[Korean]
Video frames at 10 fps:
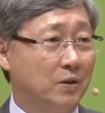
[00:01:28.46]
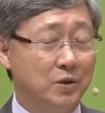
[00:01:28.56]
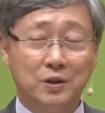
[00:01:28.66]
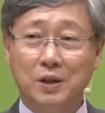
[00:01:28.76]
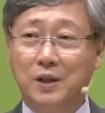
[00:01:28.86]

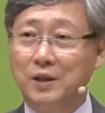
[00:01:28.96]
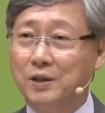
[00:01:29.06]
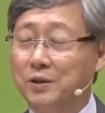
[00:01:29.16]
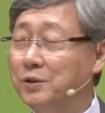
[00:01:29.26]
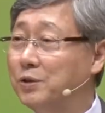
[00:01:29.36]
그렇죠?
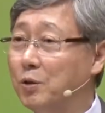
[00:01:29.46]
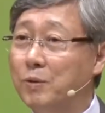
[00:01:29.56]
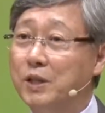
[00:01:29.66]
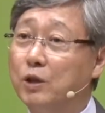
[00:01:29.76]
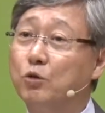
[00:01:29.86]
그건
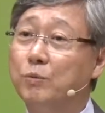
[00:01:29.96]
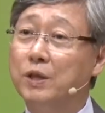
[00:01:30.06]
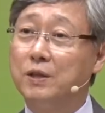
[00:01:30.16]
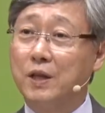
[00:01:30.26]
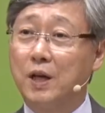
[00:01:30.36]
정말 예수
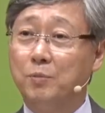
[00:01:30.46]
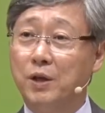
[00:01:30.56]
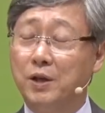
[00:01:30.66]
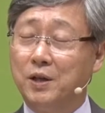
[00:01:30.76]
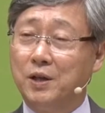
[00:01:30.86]
믿는
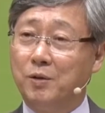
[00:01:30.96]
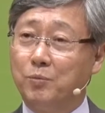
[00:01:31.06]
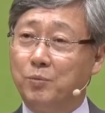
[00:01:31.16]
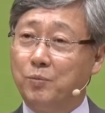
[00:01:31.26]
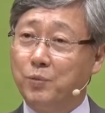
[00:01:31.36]
사람의
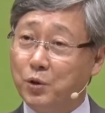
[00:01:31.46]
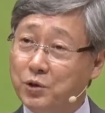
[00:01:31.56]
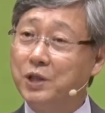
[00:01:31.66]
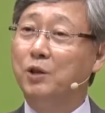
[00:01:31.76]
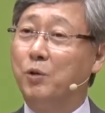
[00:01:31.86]

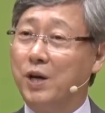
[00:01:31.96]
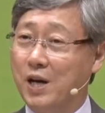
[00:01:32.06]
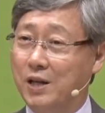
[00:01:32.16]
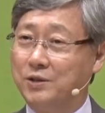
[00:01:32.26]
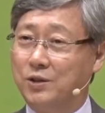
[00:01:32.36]
표징이
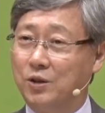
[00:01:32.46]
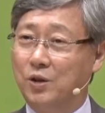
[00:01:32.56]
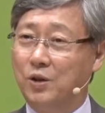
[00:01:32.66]
돼야 하지요.